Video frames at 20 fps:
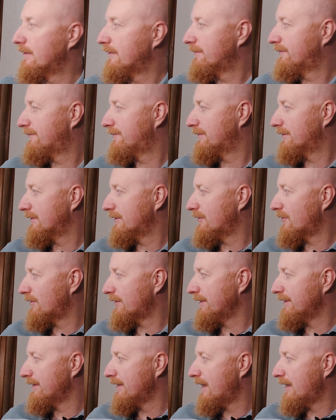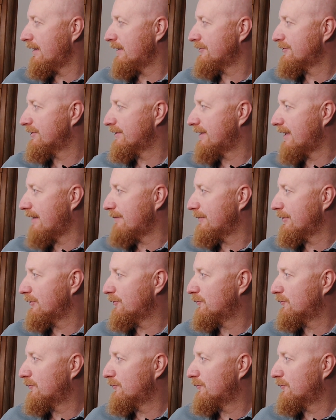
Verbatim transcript: W oryginale czytamy